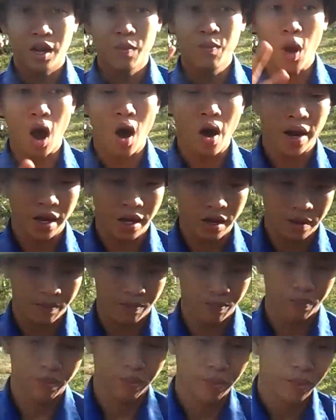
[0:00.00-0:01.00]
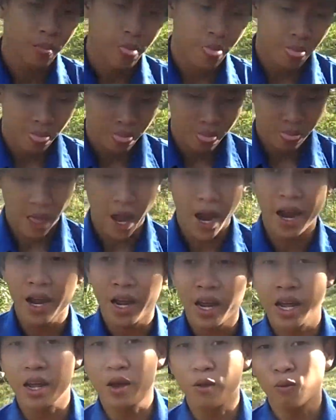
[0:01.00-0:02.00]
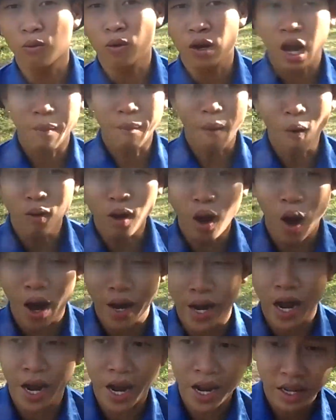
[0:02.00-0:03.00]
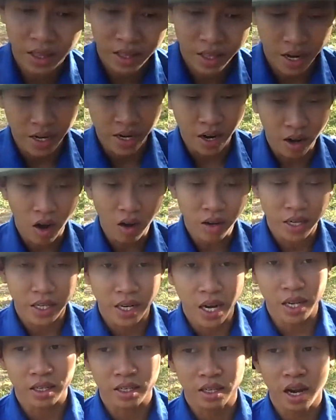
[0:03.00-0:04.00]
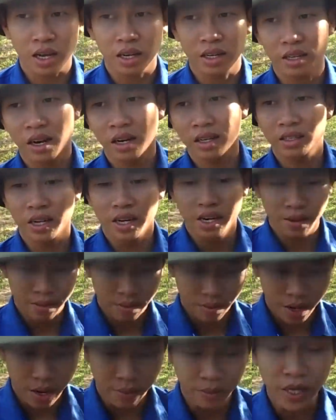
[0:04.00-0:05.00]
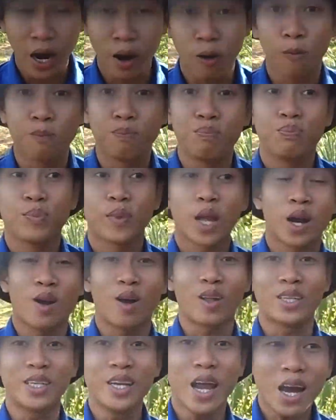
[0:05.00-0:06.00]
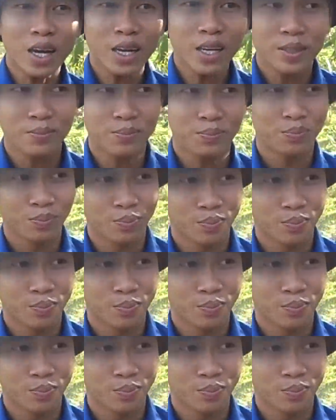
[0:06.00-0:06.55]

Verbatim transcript: kim loại thì cái bốn loại này đấy thì nó có những đặc đặc, đặc điểm, điểm sau loại thứ nhất đấy